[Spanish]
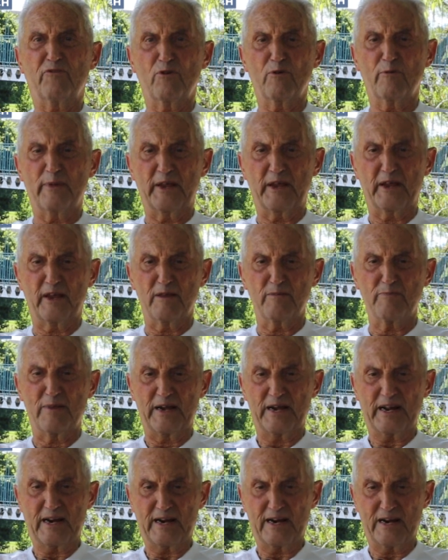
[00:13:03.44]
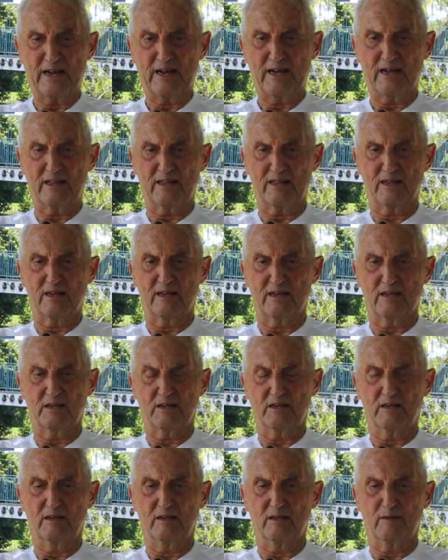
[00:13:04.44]
forma en que es manejada
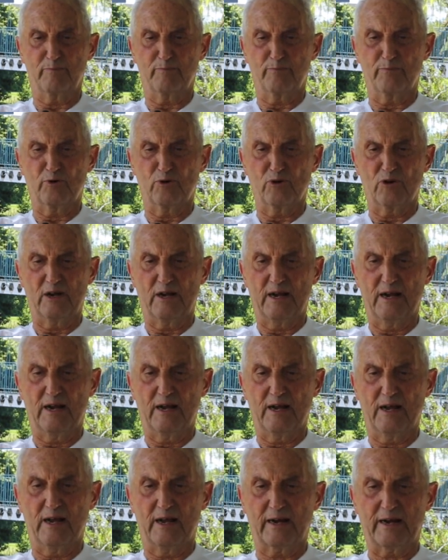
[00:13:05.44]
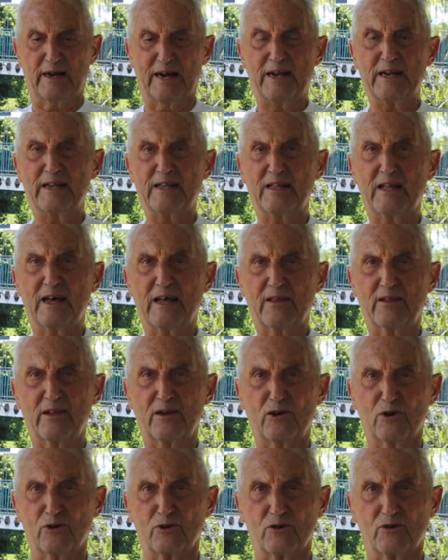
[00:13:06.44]
y por la calidad
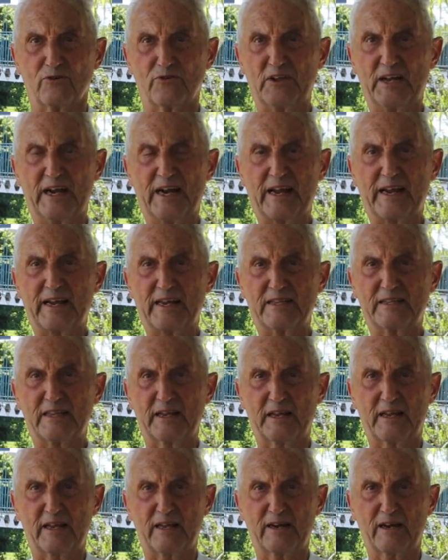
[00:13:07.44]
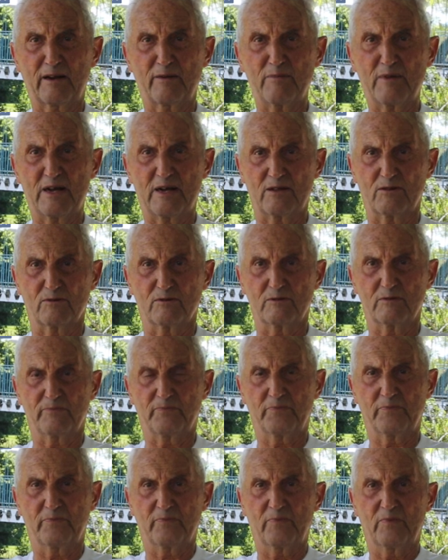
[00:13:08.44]
de, la gente que ha remado,
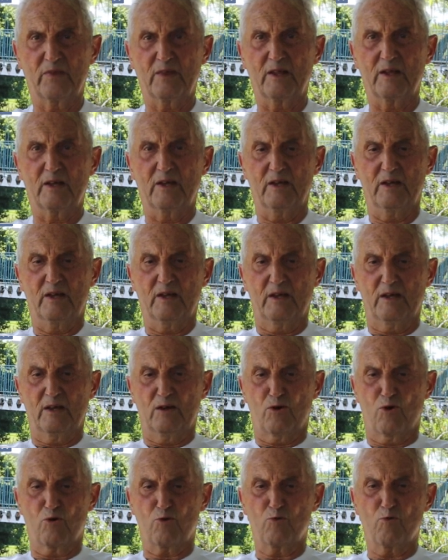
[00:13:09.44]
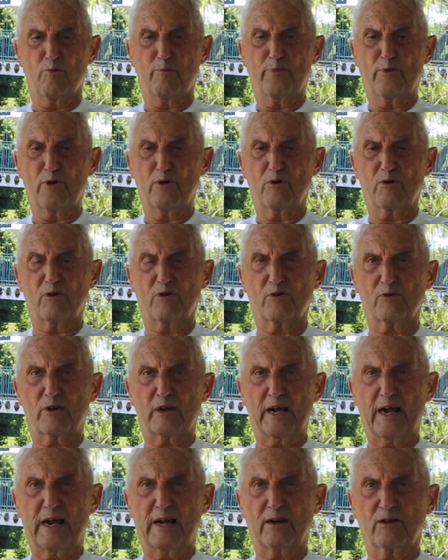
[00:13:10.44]
ocupó
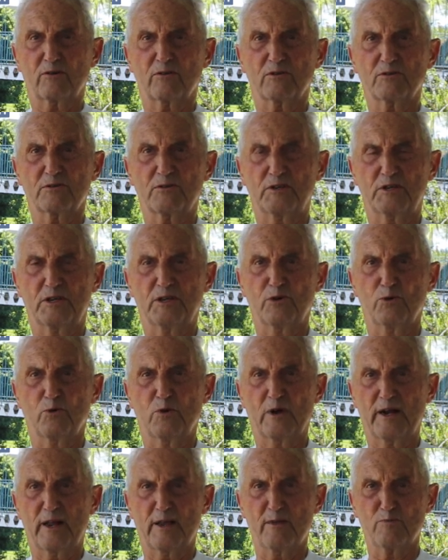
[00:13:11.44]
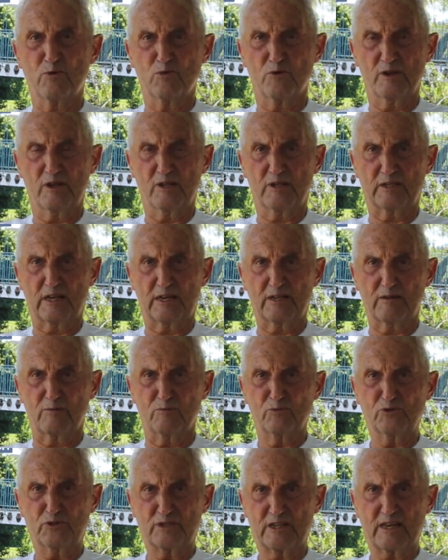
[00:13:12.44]
cargos y lugares muy,
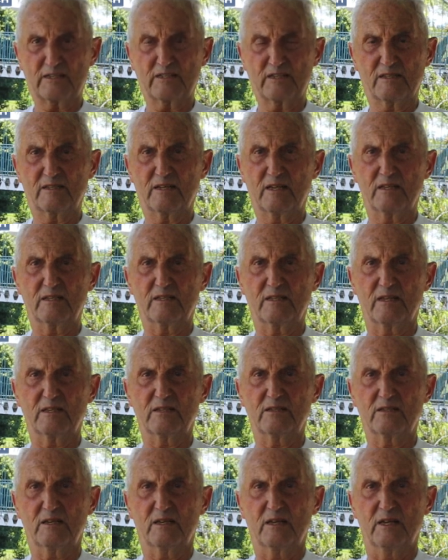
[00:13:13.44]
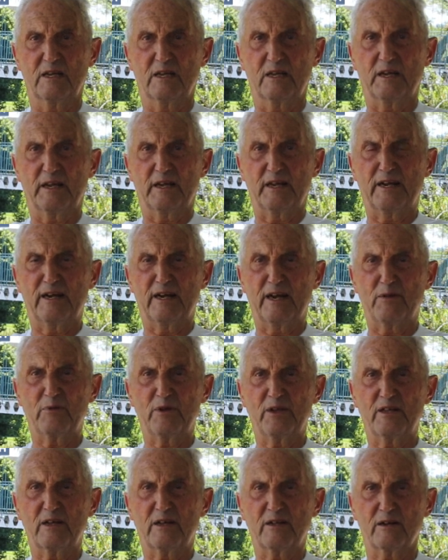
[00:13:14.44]
trascendentes en la
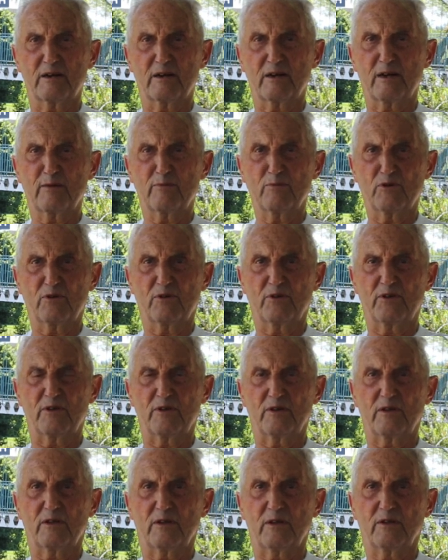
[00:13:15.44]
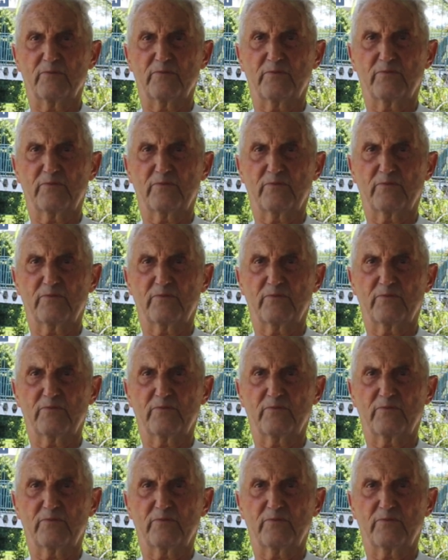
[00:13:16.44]
vida del remo de,